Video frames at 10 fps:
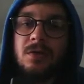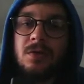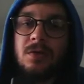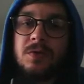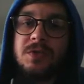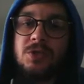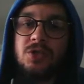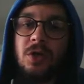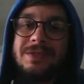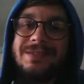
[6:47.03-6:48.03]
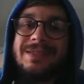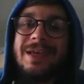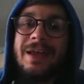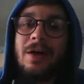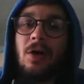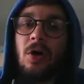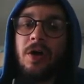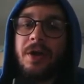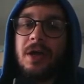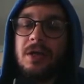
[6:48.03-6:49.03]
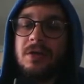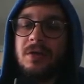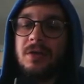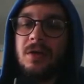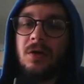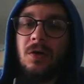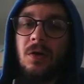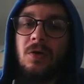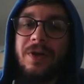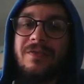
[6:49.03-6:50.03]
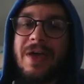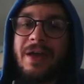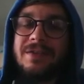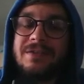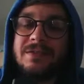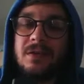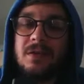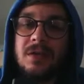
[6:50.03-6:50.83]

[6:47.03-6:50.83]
Cos'è già? Joe, Zera Ora, Holo Reverse,